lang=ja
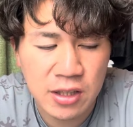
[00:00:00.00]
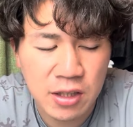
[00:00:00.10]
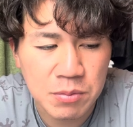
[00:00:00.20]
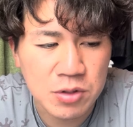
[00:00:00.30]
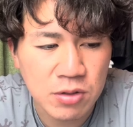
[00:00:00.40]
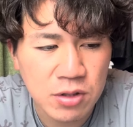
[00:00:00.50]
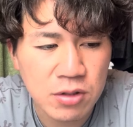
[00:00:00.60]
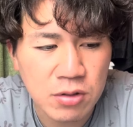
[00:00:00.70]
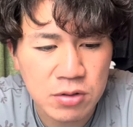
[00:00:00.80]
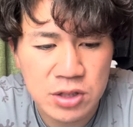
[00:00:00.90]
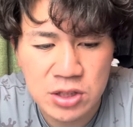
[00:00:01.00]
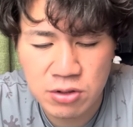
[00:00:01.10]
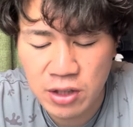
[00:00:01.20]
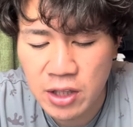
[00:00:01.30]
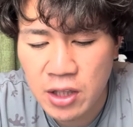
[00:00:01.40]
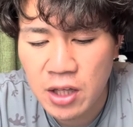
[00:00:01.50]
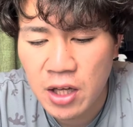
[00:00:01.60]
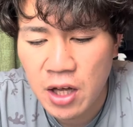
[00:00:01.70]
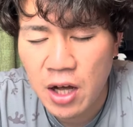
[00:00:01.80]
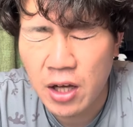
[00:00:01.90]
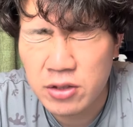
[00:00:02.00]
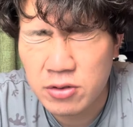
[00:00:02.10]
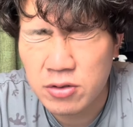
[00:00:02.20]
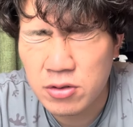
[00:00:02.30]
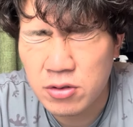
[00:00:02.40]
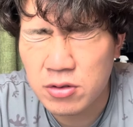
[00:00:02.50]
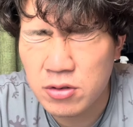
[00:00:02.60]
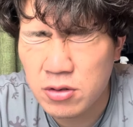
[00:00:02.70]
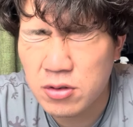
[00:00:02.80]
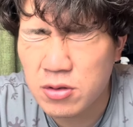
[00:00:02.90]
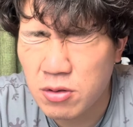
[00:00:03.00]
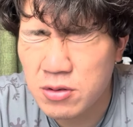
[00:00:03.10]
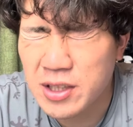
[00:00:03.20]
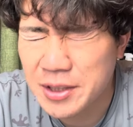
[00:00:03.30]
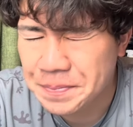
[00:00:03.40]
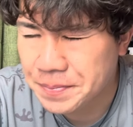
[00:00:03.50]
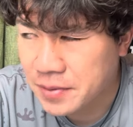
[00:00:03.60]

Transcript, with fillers: だからもうそれと一緒で、あのー、このね、